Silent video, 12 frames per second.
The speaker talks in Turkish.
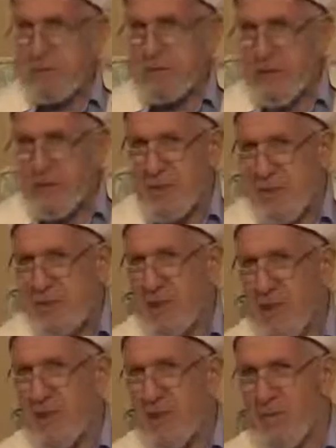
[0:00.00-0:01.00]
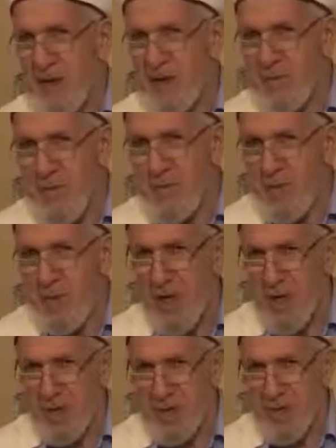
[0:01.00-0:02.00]
Sesi adam kaçıran
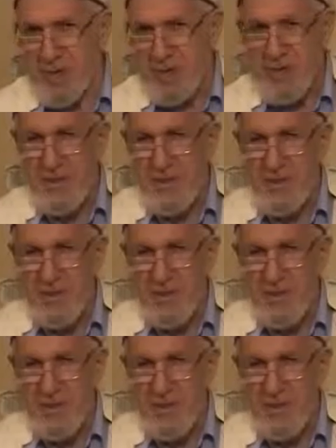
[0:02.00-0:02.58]
makamındandır.